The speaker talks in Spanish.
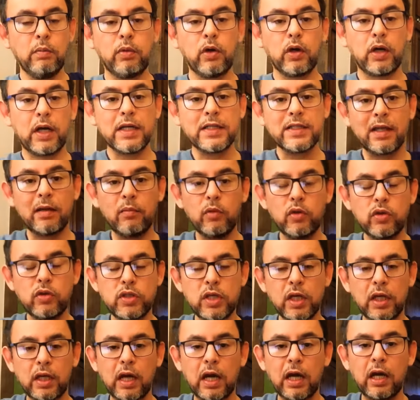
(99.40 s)
Porque esta
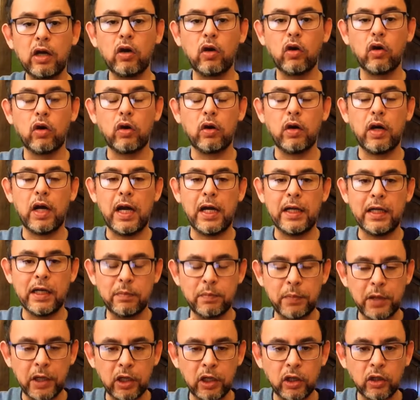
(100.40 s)
música, en
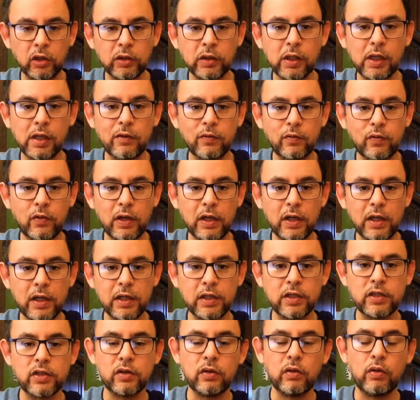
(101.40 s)
el periodo en el que
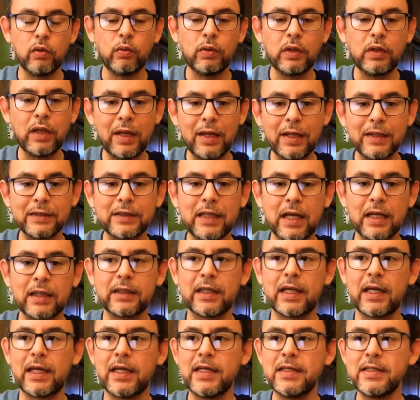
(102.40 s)
fue hecho, una de las
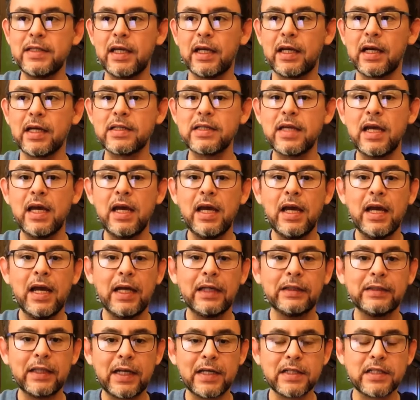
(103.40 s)
características
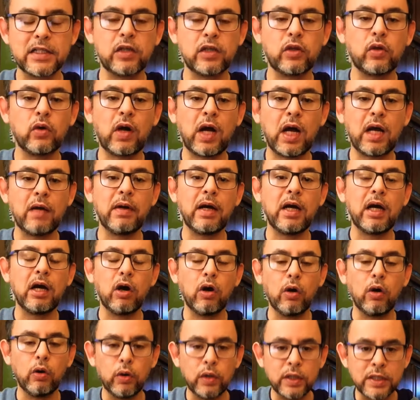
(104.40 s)
es de que se
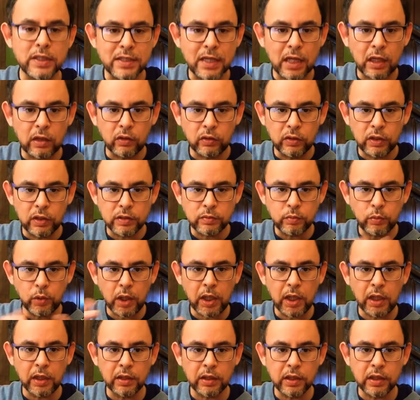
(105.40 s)
tocaba o en salones muy
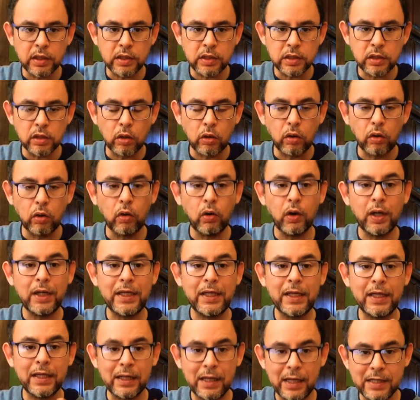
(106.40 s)
grandes o en
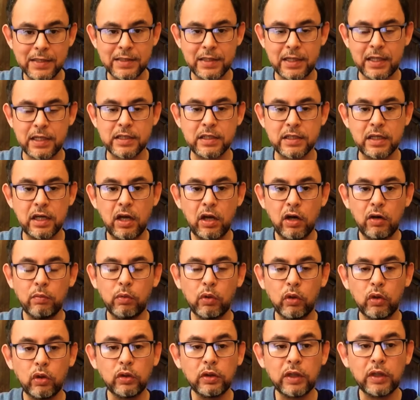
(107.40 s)
iglesias.
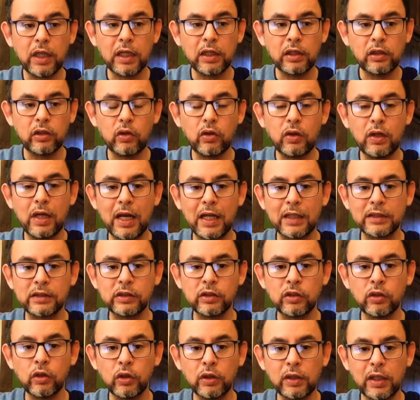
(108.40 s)
Por lo tanto, las
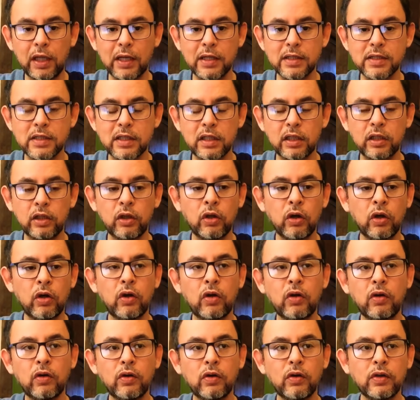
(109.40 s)
notas
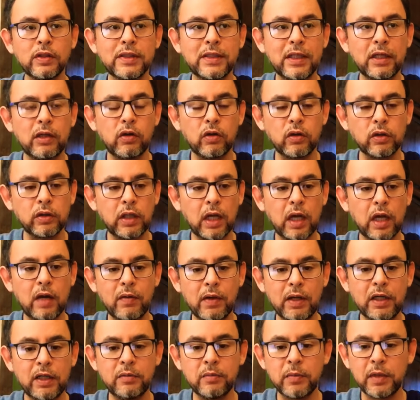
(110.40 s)
no se
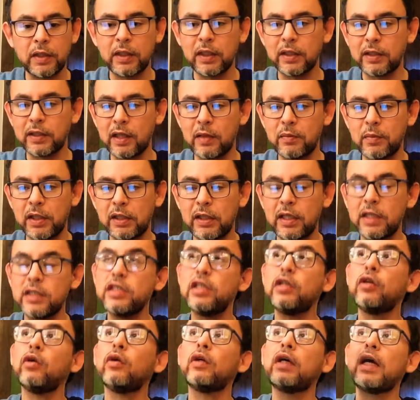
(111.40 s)
cortaban inmediatamente,
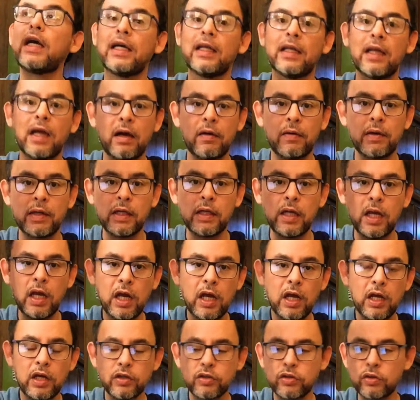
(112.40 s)
sino que quedaban
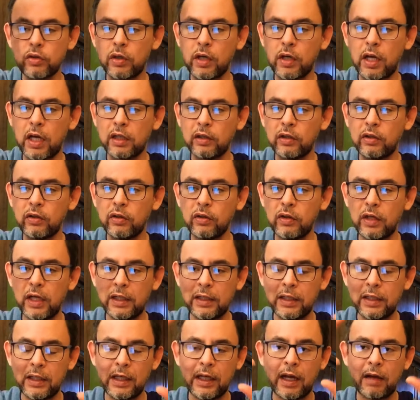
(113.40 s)
sonando
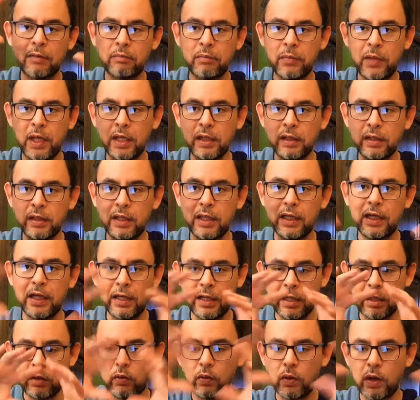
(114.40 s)
en el ambiente,
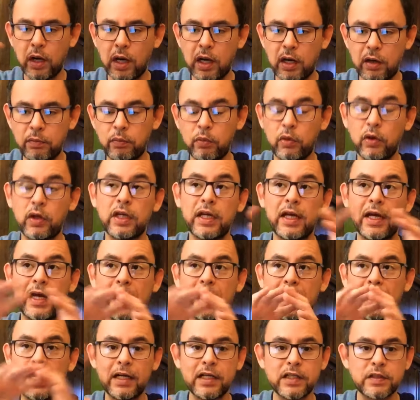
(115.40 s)
en el lugar,
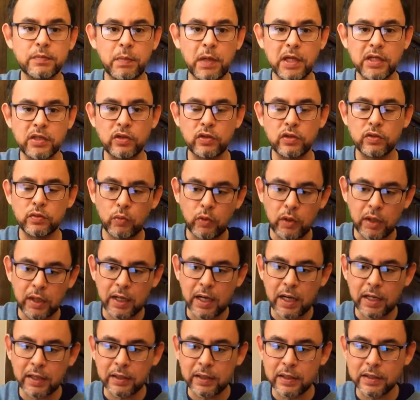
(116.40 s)
porque eran espacios muy
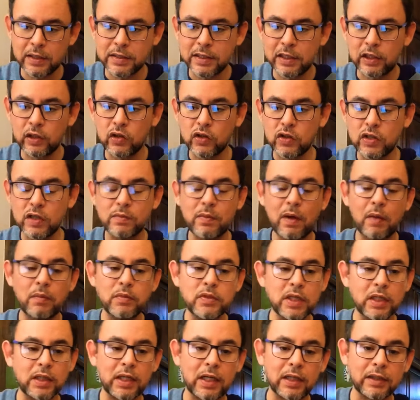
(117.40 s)
grandes. Entonces
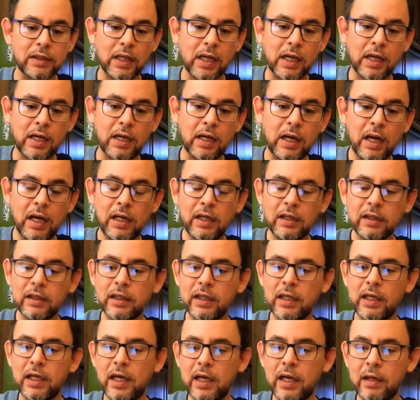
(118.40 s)
vamos a tratar
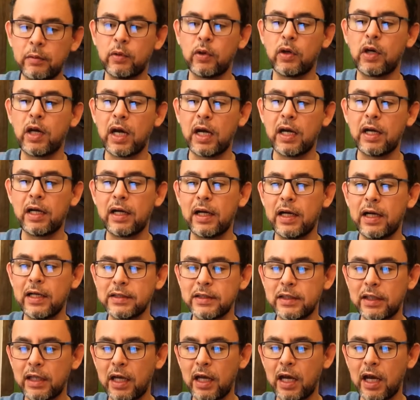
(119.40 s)
de evocar
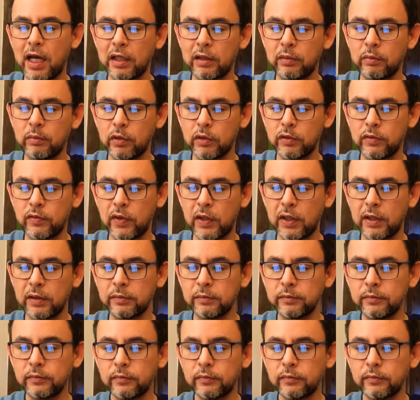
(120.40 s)
esta atmósfera.